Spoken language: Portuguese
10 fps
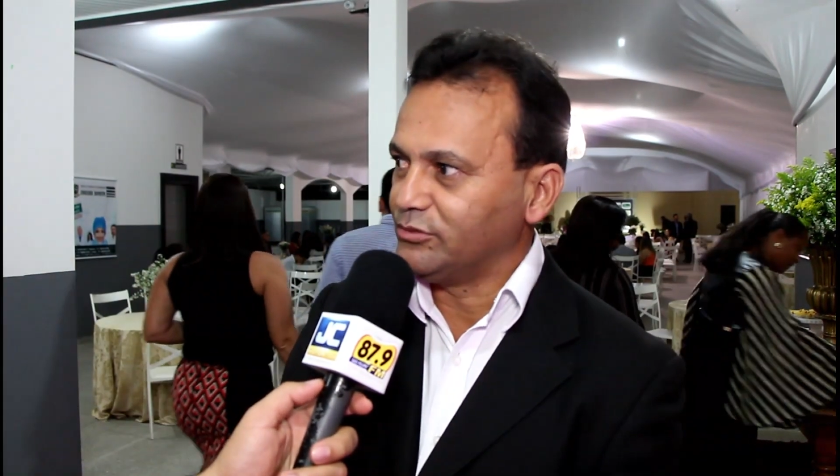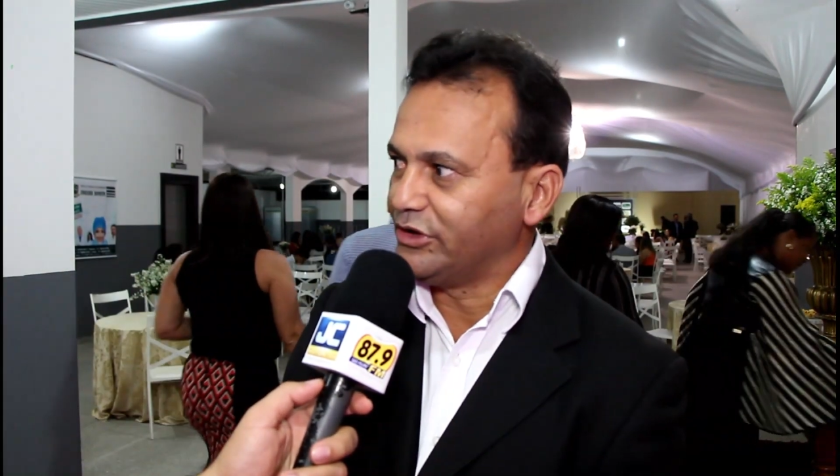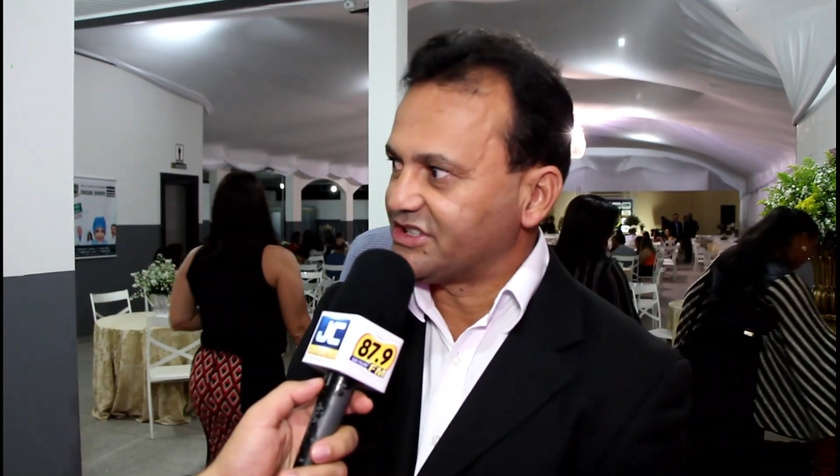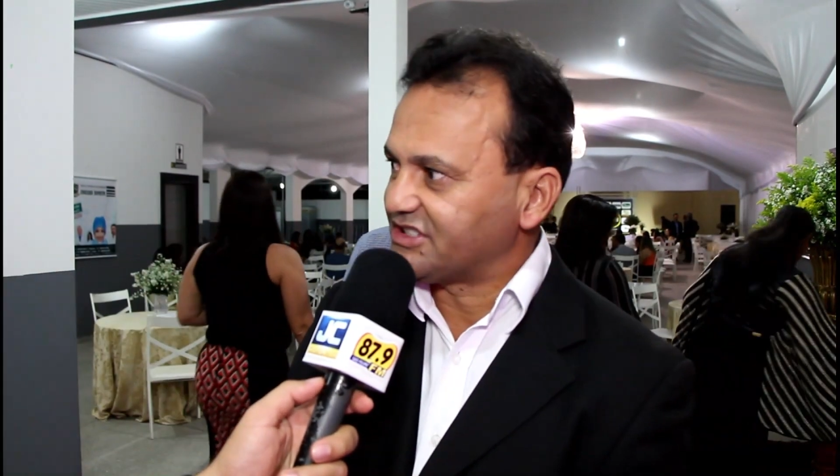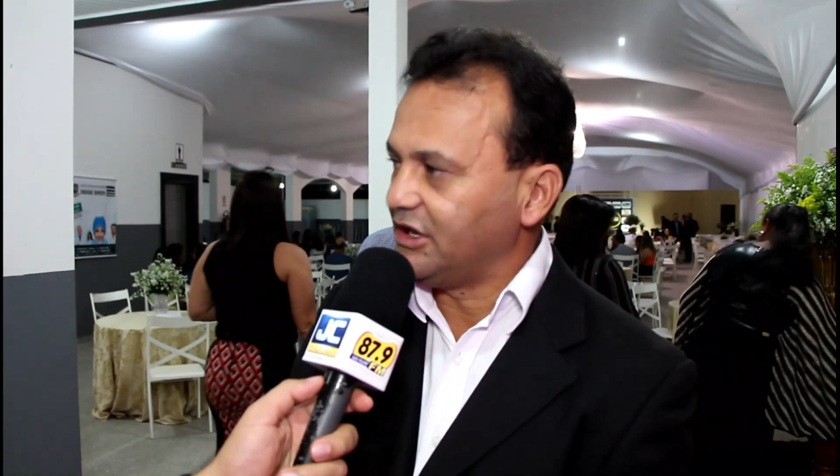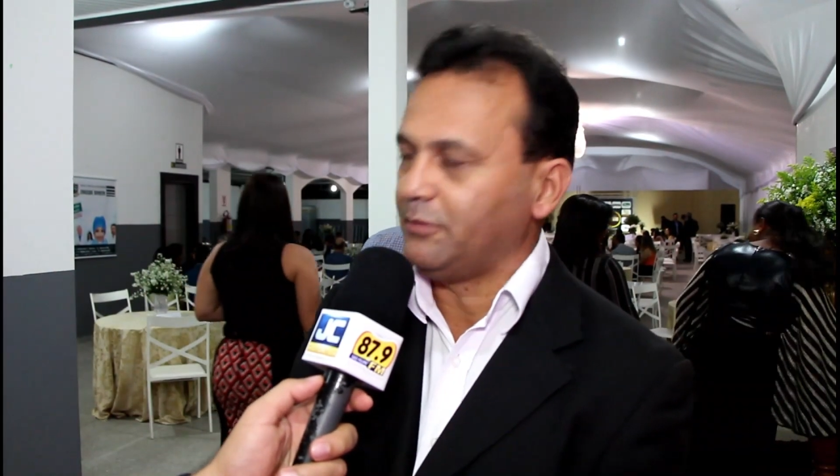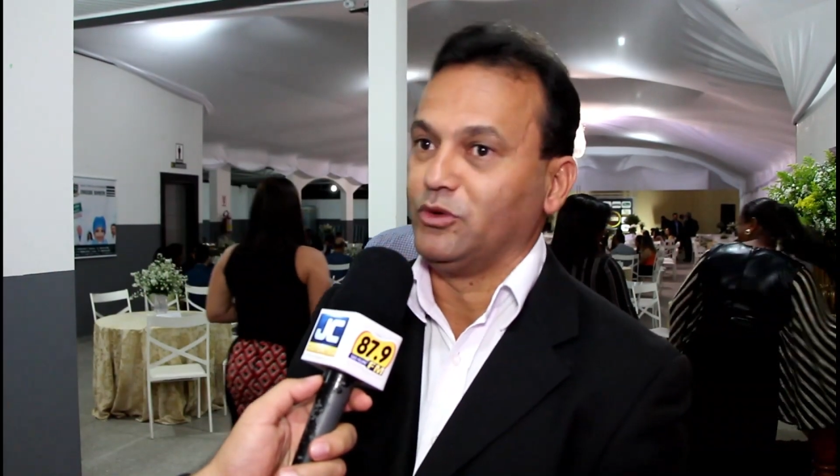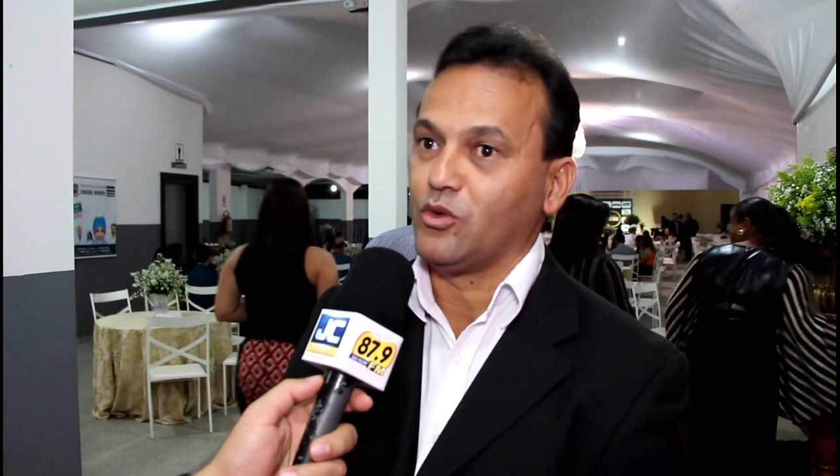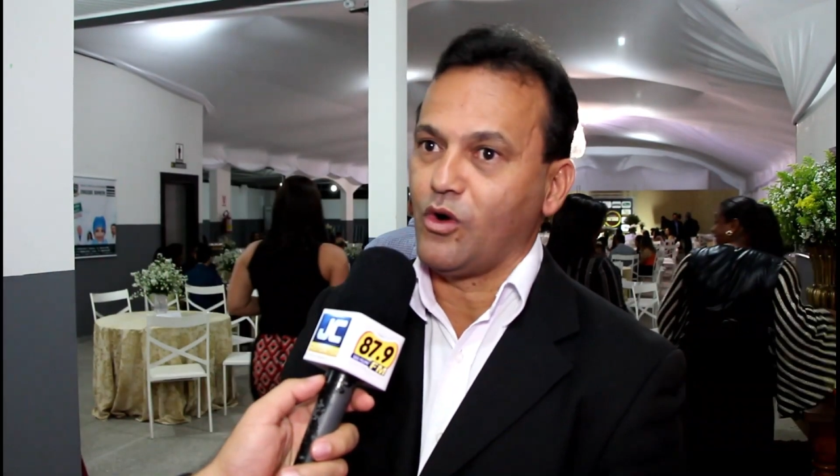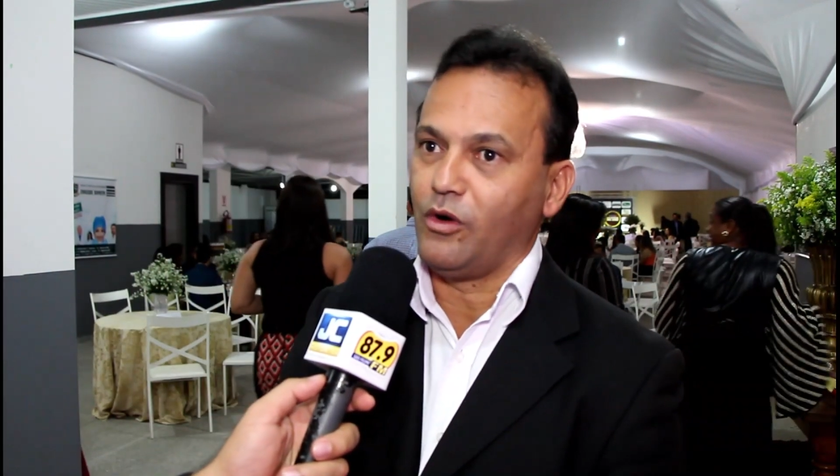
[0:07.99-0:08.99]

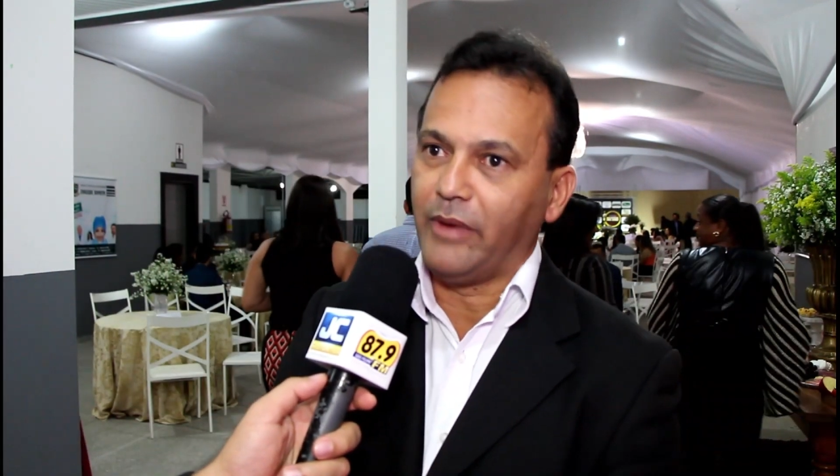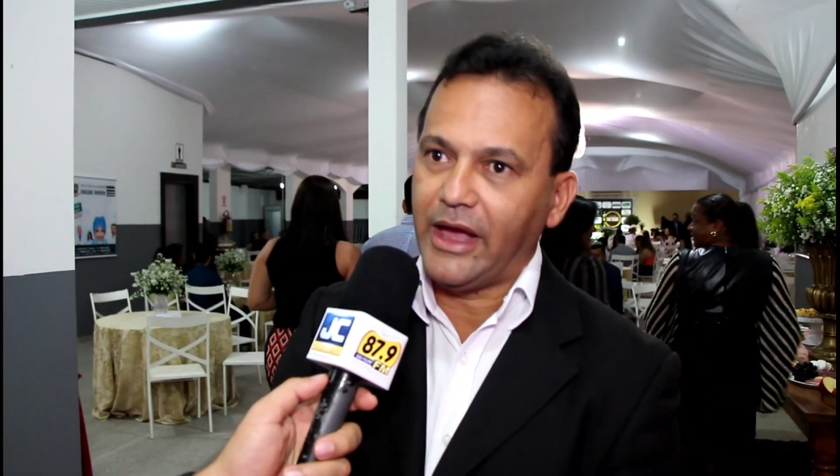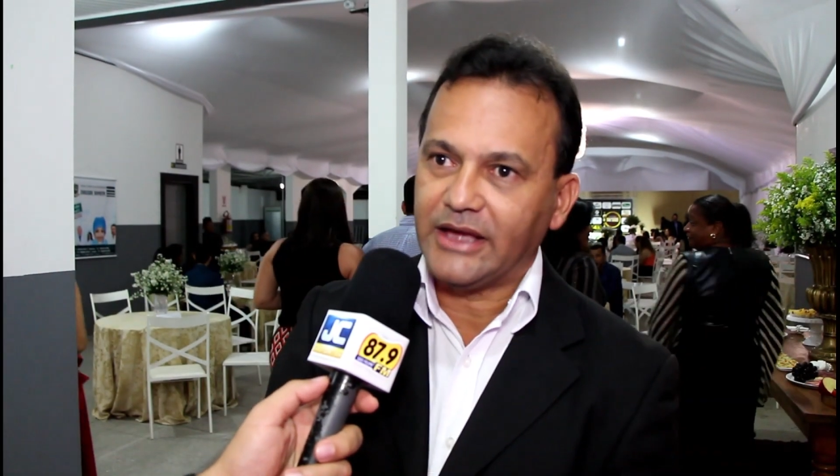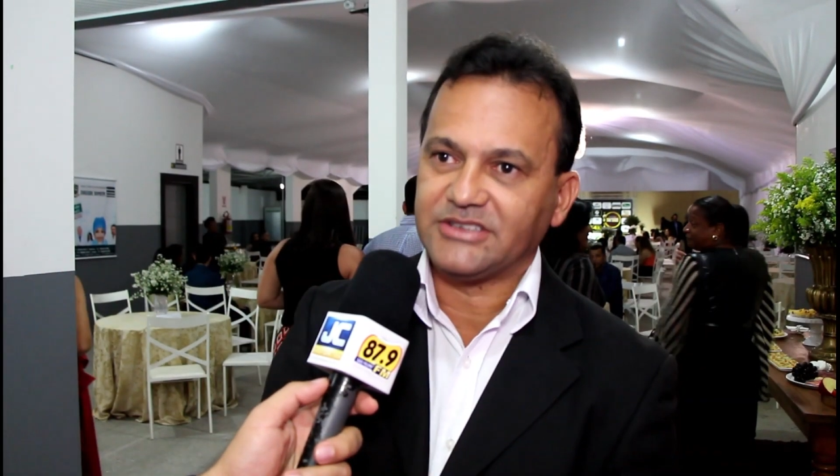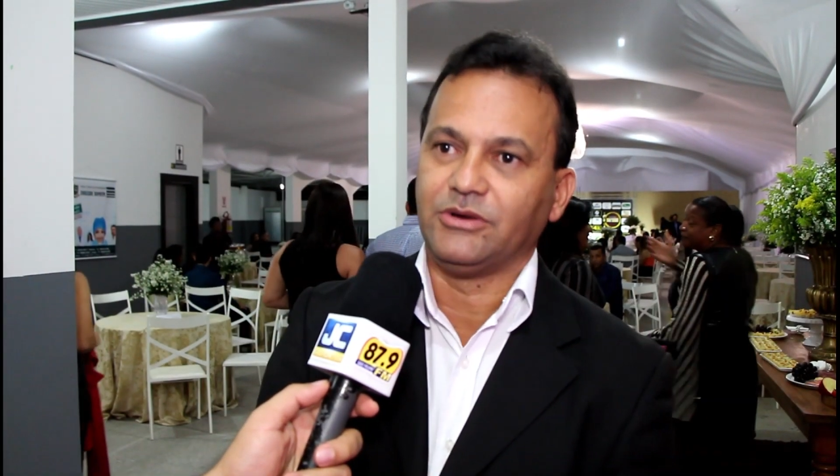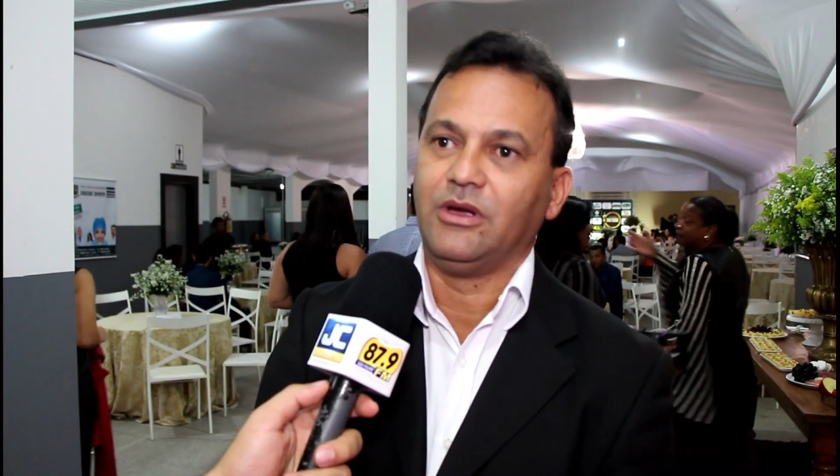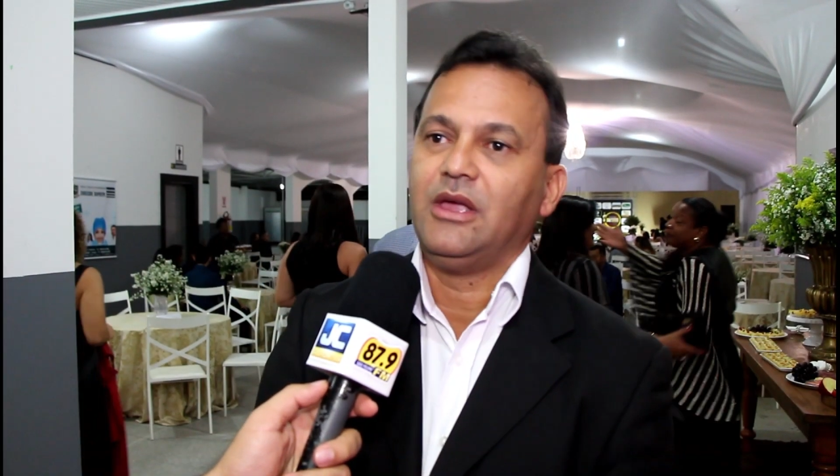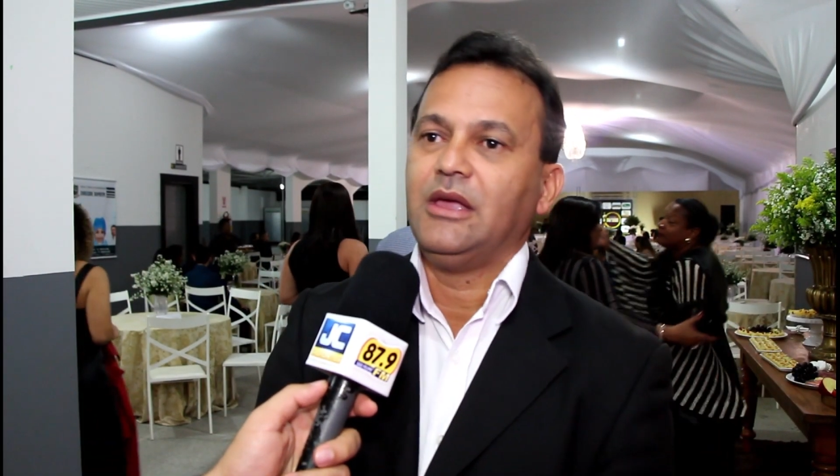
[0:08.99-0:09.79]
município, no comércio,